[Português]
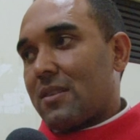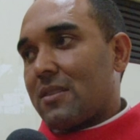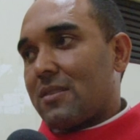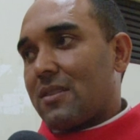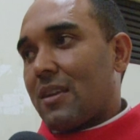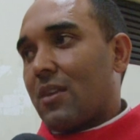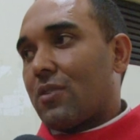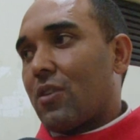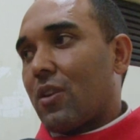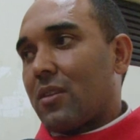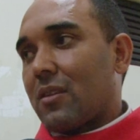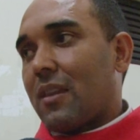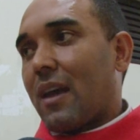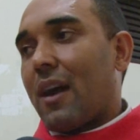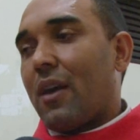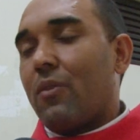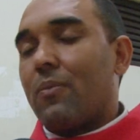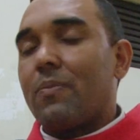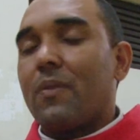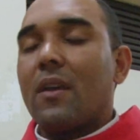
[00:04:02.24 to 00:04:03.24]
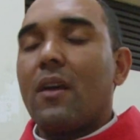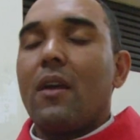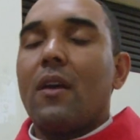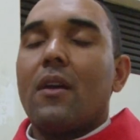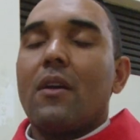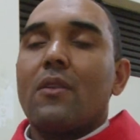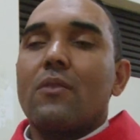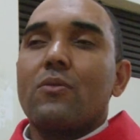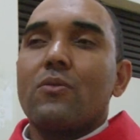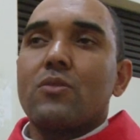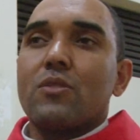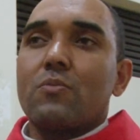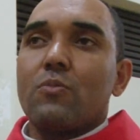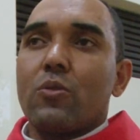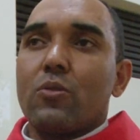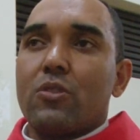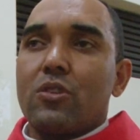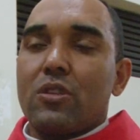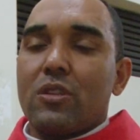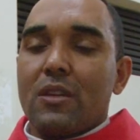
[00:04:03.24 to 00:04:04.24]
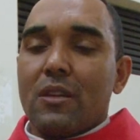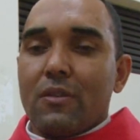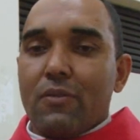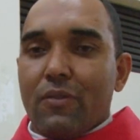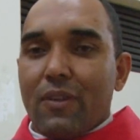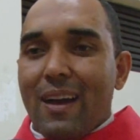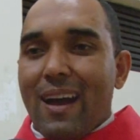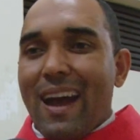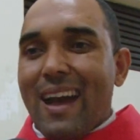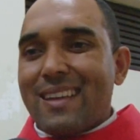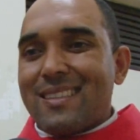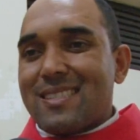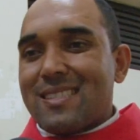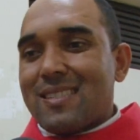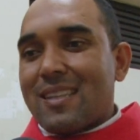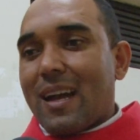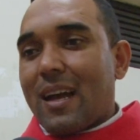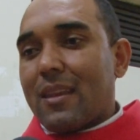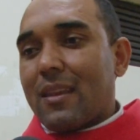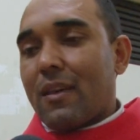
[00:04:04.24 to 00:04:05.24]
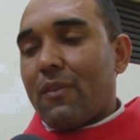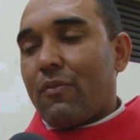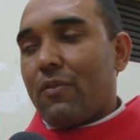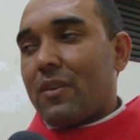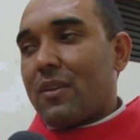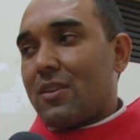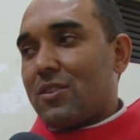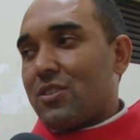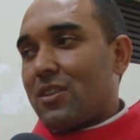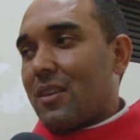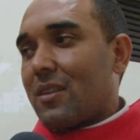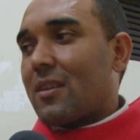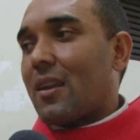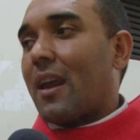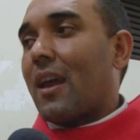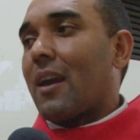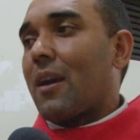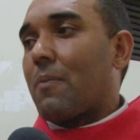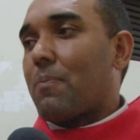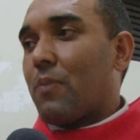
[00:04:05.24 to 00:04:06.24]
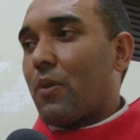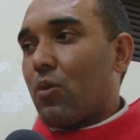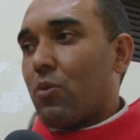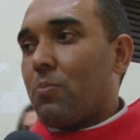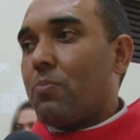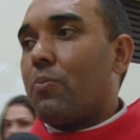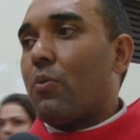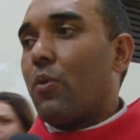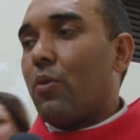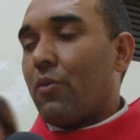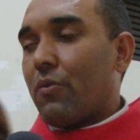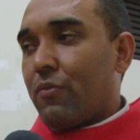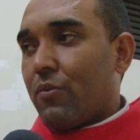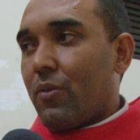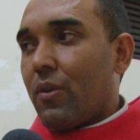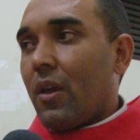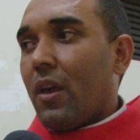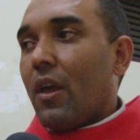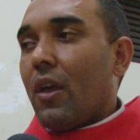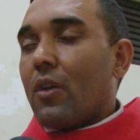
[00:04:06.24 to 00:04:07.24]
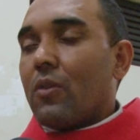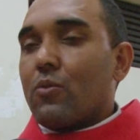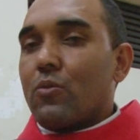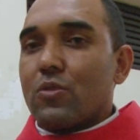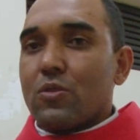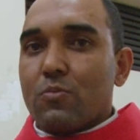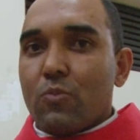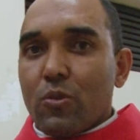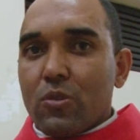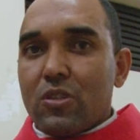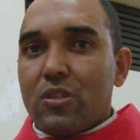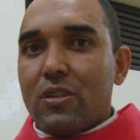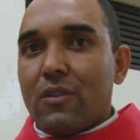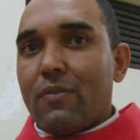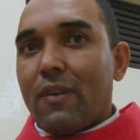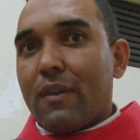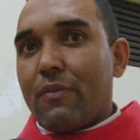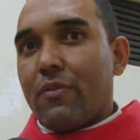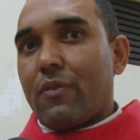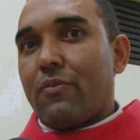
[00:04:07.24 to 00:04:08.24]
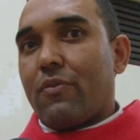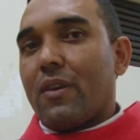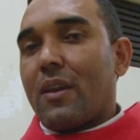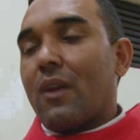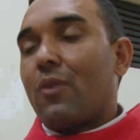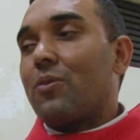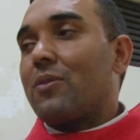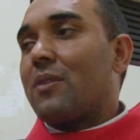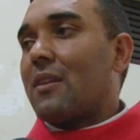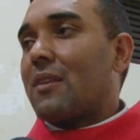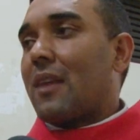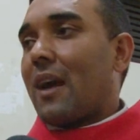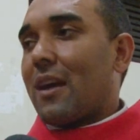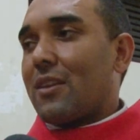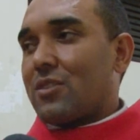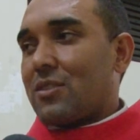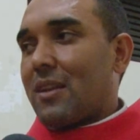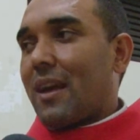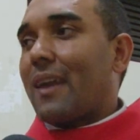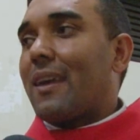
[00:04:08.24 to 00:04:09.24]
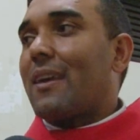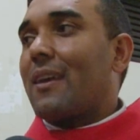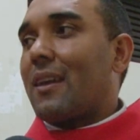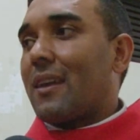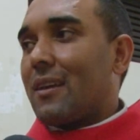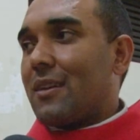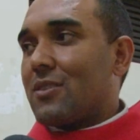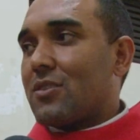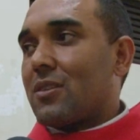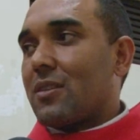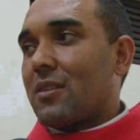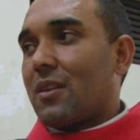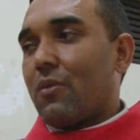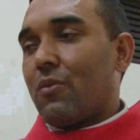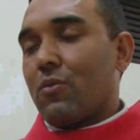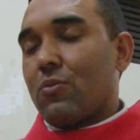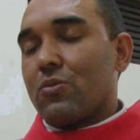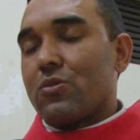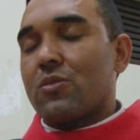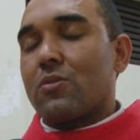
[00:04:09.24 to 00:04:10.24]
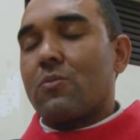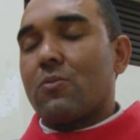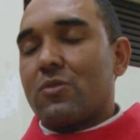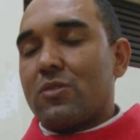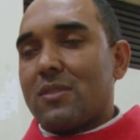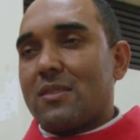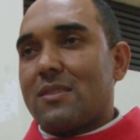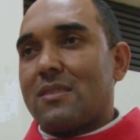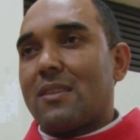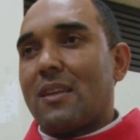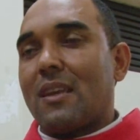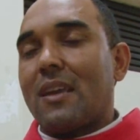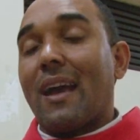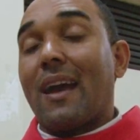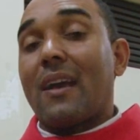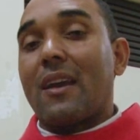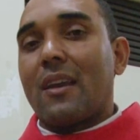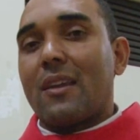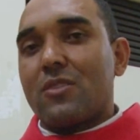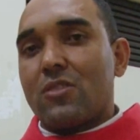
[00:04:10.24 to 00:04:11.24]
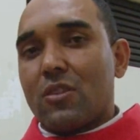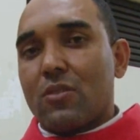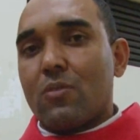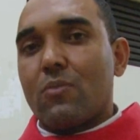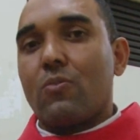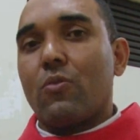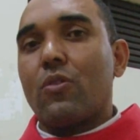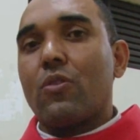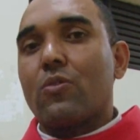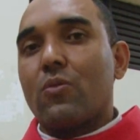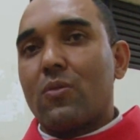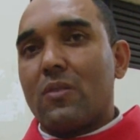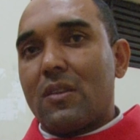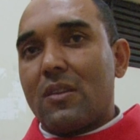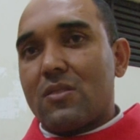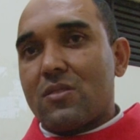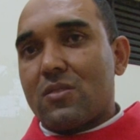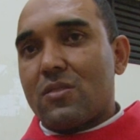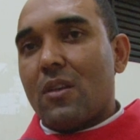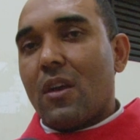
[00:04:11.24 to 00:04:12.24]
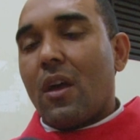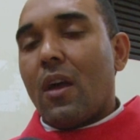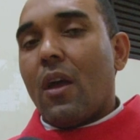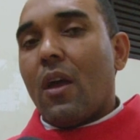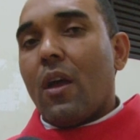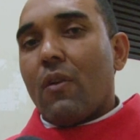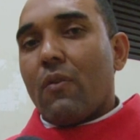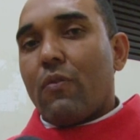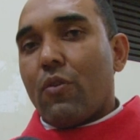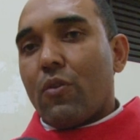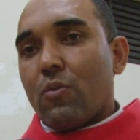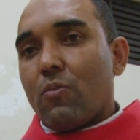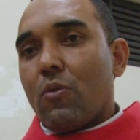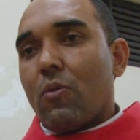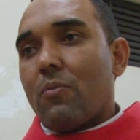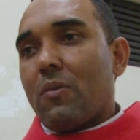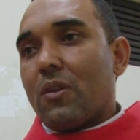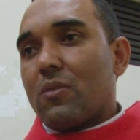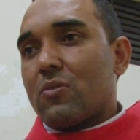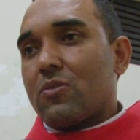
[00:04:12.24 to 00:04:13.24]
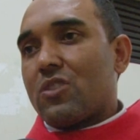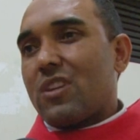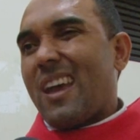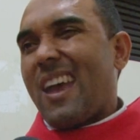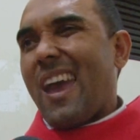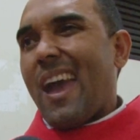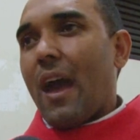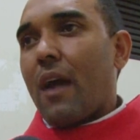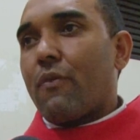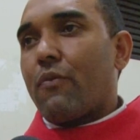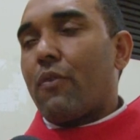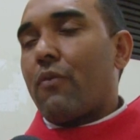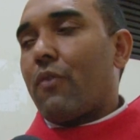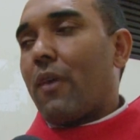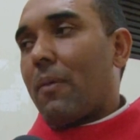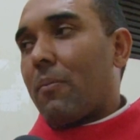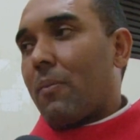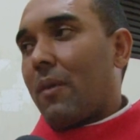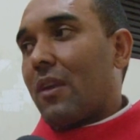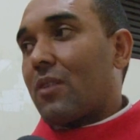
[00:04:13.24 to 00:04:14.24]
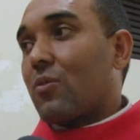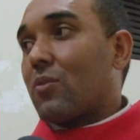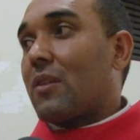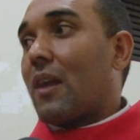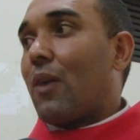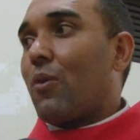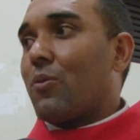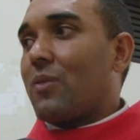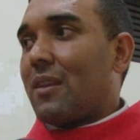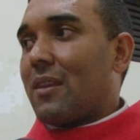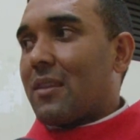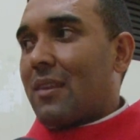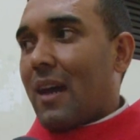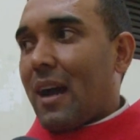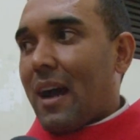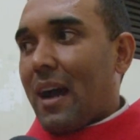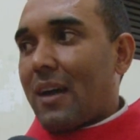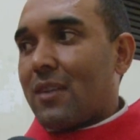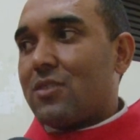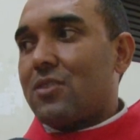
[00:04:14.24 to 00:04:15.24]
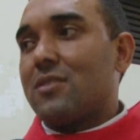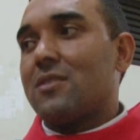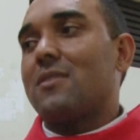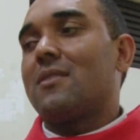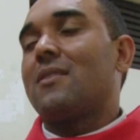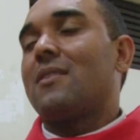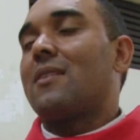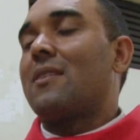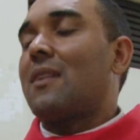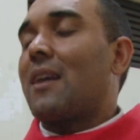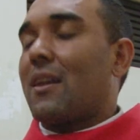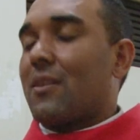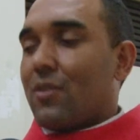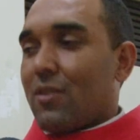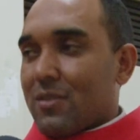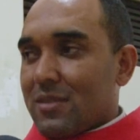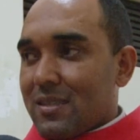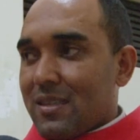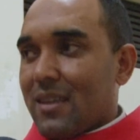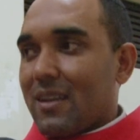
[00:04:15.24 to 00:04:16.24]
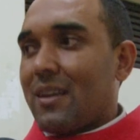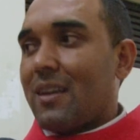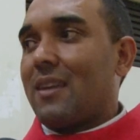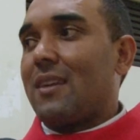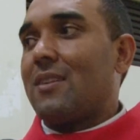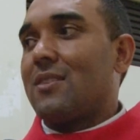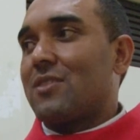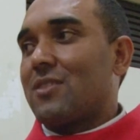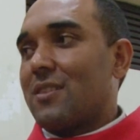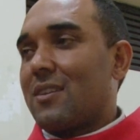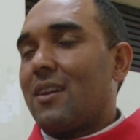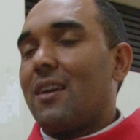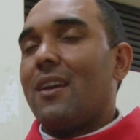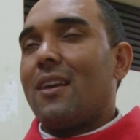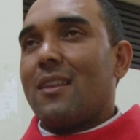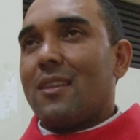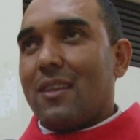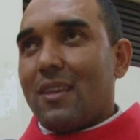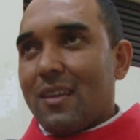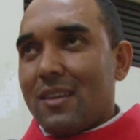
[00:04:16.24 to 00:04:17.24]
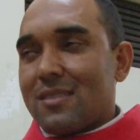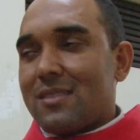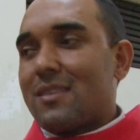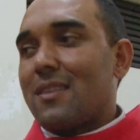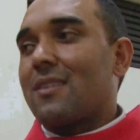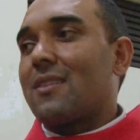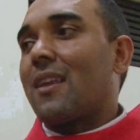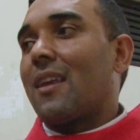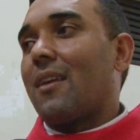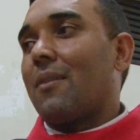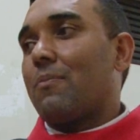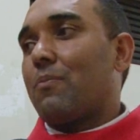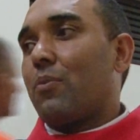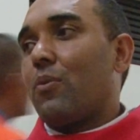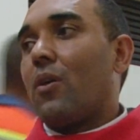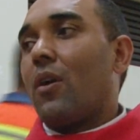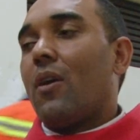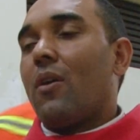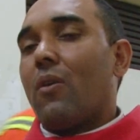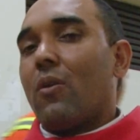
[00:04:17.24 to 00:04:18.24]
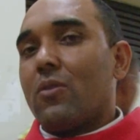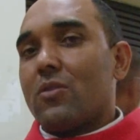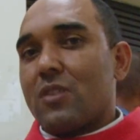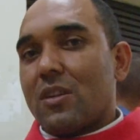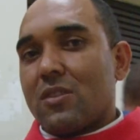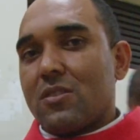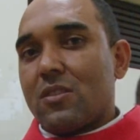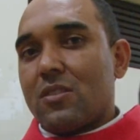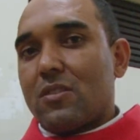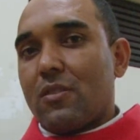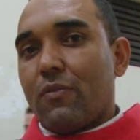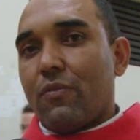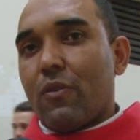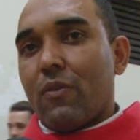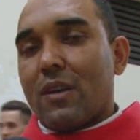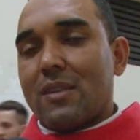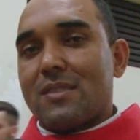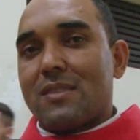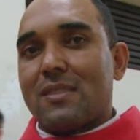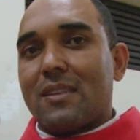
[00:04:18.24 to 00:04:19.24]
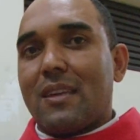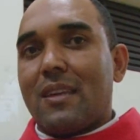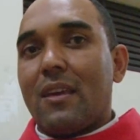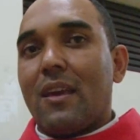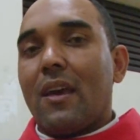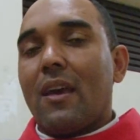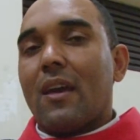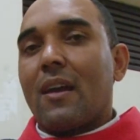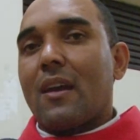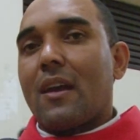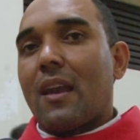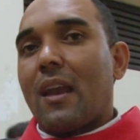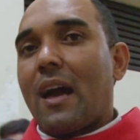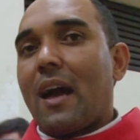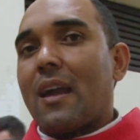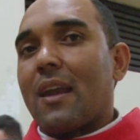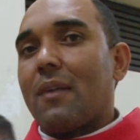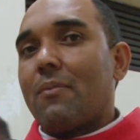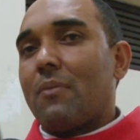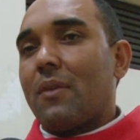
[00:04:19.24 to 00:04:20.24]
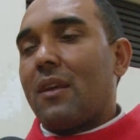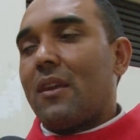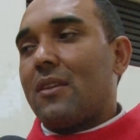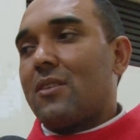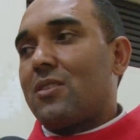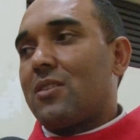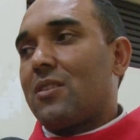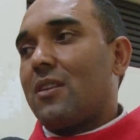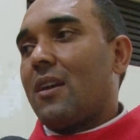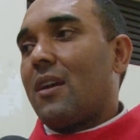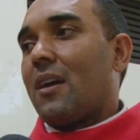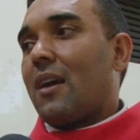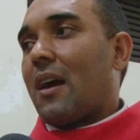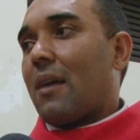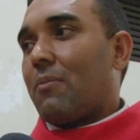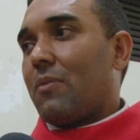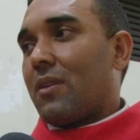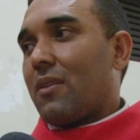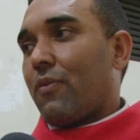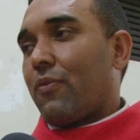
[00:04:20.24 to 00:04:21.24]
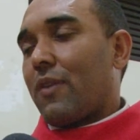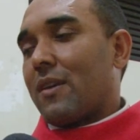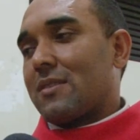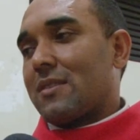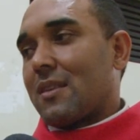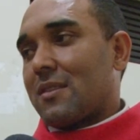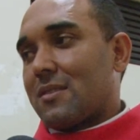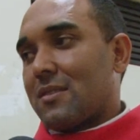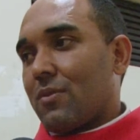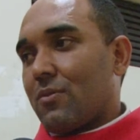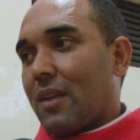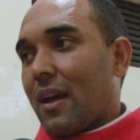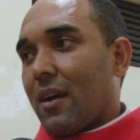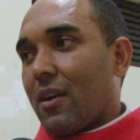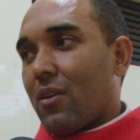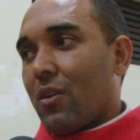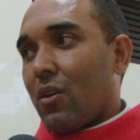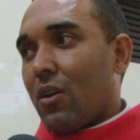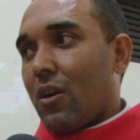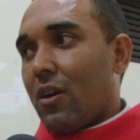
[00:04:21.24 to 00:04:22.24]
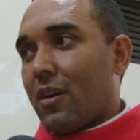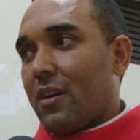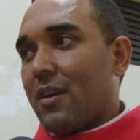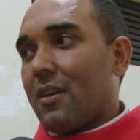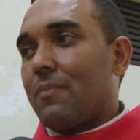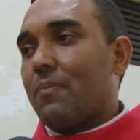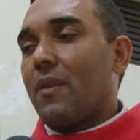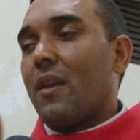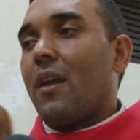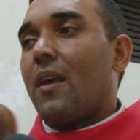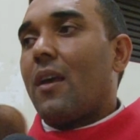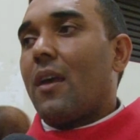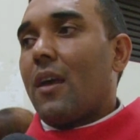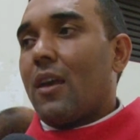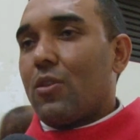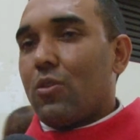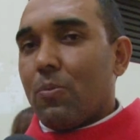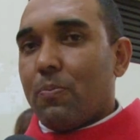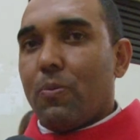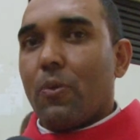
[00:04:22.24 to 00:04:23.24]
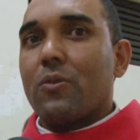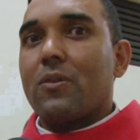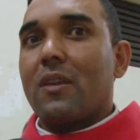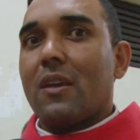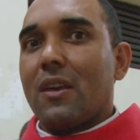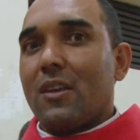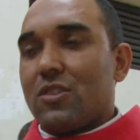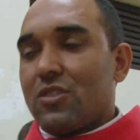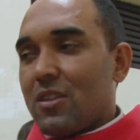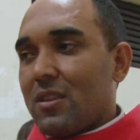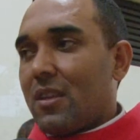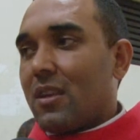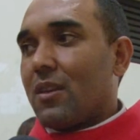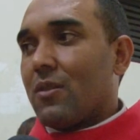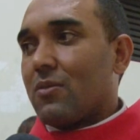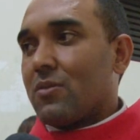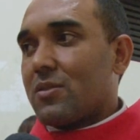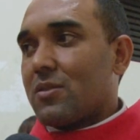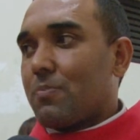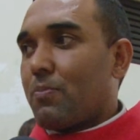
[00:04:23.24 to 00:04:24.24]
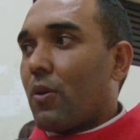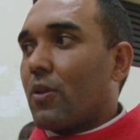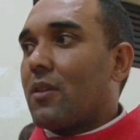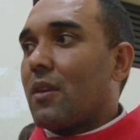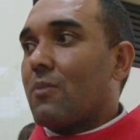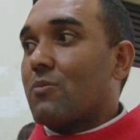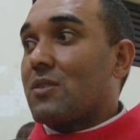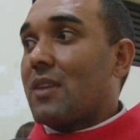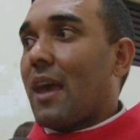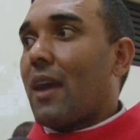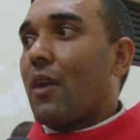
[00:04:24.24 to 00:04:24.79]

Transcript: sacerdotal, nos motiva a estar na vida de entrega pelo povo, nos motiva a viver a unidade da igreja. Então, eu costumo dizer e acredito muito nisso foi um momento de reavivamento da unidade da nossa igreja nesse tempo, onde a gente viu assim claramente a manifestação da glória e do poder de Deus. Podemos